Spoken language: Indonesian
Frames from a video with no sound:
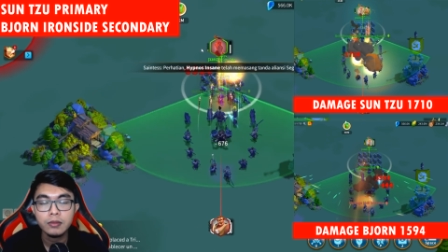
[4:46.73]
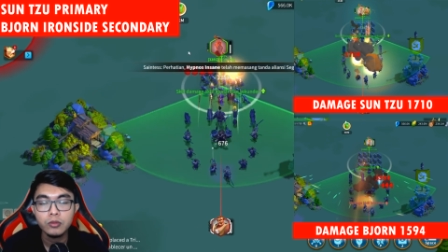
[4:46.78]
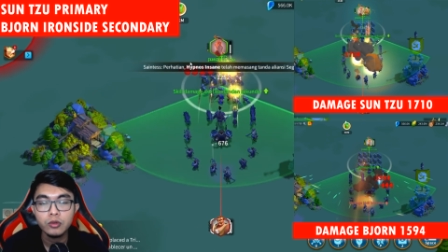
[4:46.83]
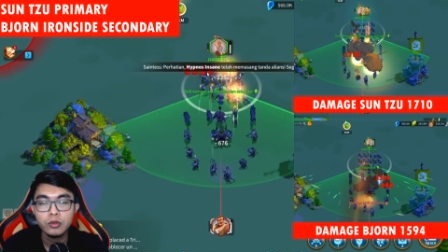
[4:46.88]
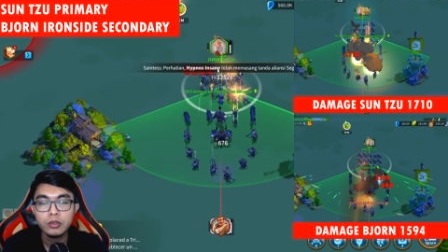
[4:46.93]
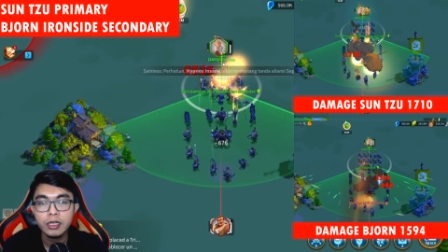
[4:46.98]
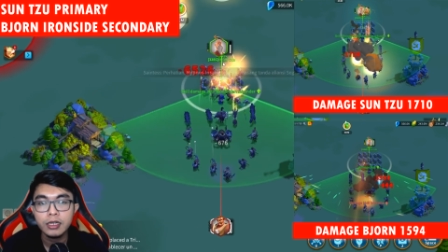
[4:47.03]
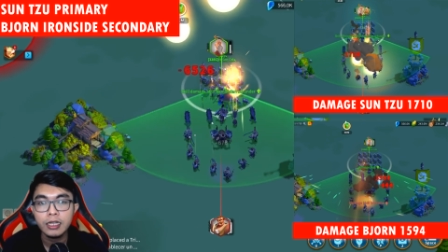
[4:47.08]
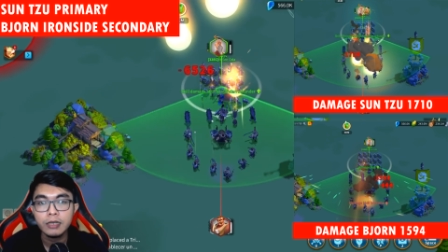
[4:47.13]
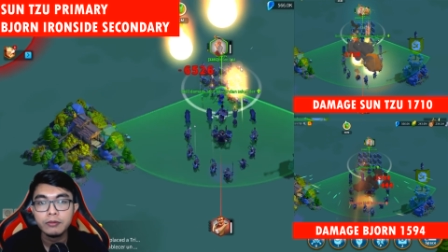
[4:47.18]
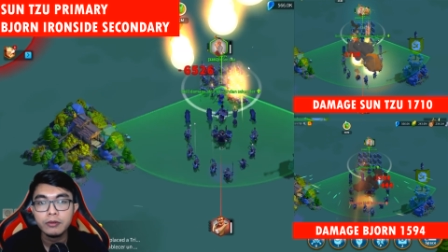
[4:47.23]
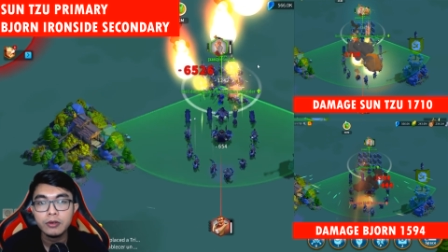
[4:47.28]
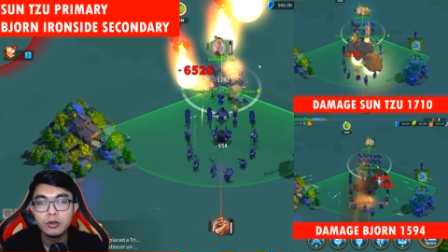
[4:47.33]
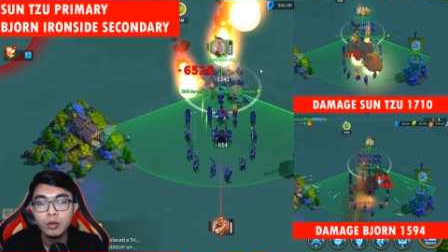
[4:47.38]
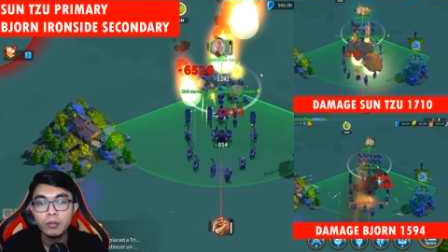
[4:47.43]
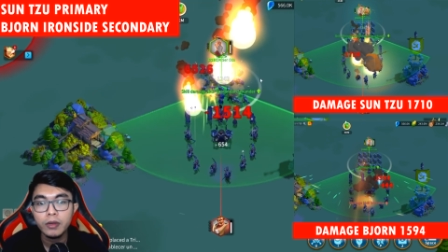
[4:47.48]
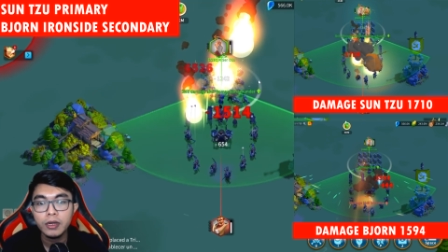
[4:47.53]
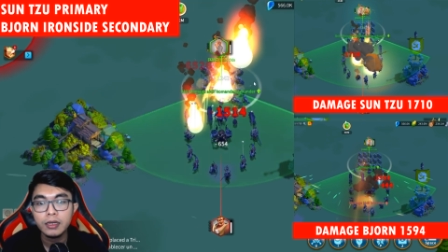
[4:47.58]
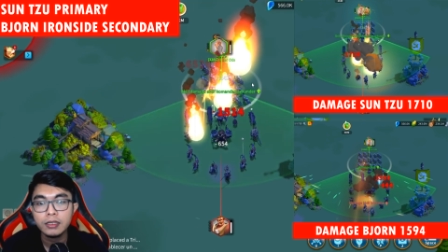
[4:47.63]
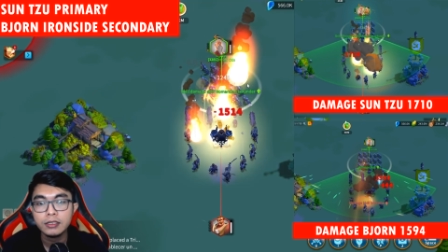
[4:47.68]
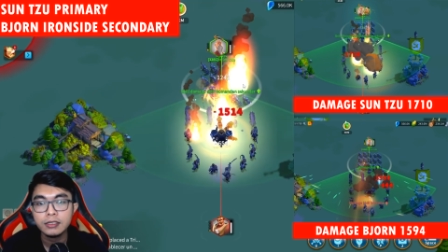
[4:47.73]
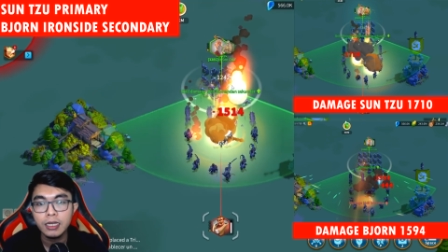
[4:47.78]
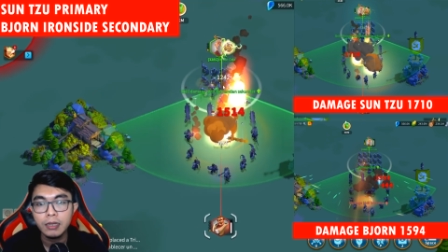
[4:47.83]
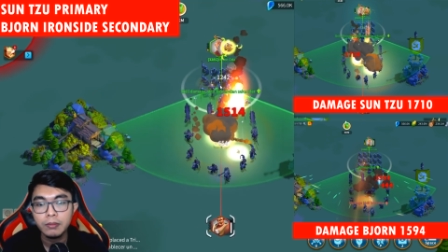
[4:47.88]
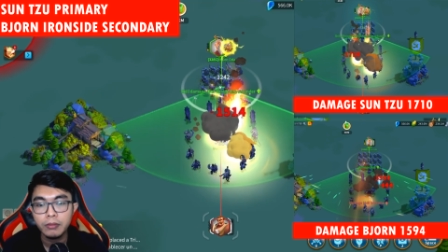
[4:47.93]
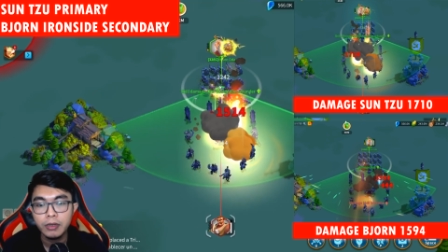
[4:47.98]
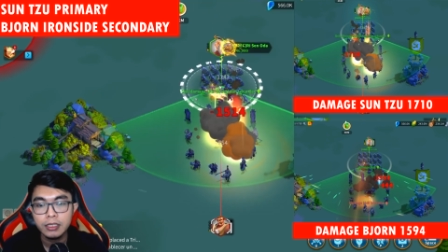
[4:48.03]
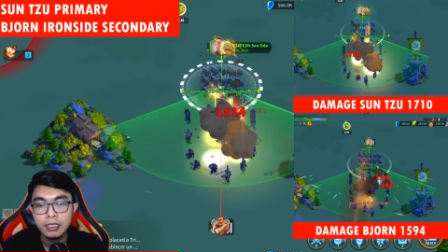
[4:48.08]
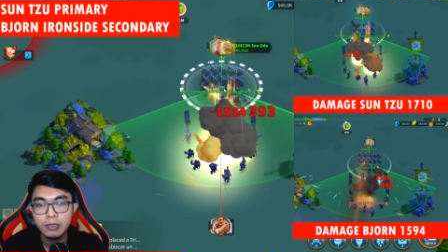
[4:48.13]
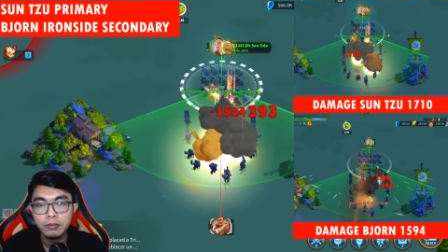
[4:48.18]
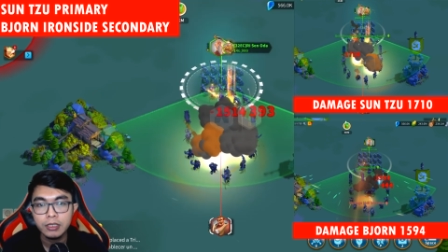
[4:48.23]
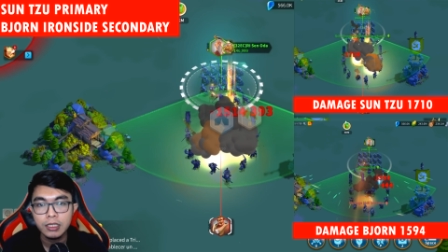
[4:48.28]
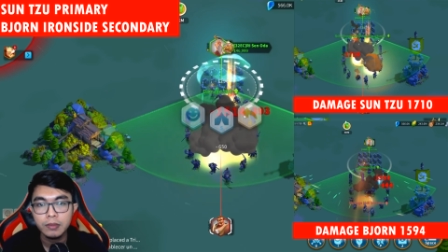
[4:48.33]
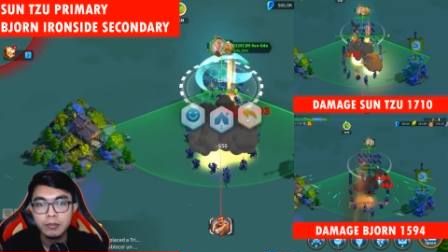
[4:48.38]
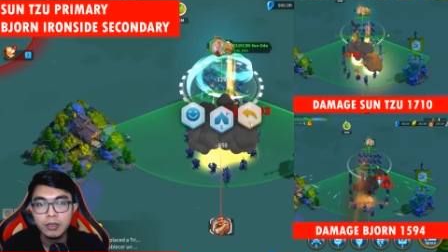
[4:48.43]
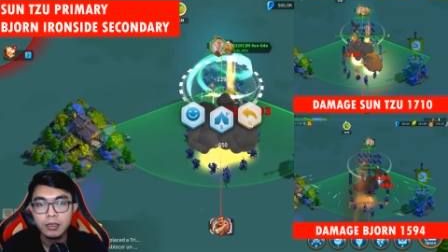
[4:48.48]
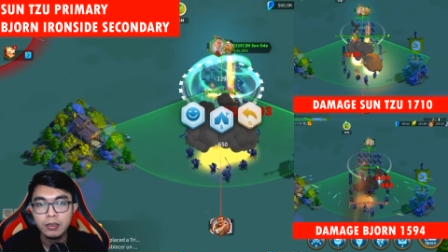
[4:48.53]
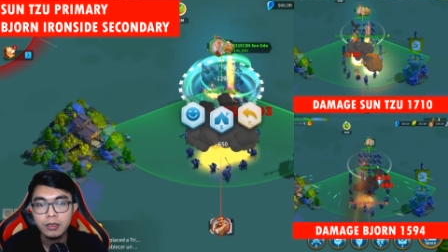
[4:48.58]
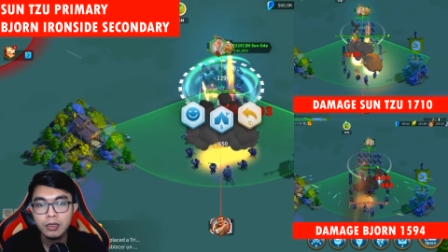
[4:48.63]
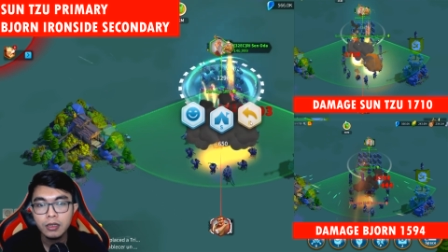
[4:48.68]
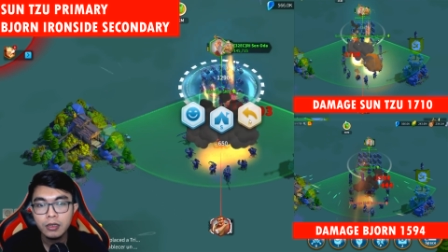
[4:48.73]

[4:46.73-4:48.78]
kemudian level komandan sama teman-teman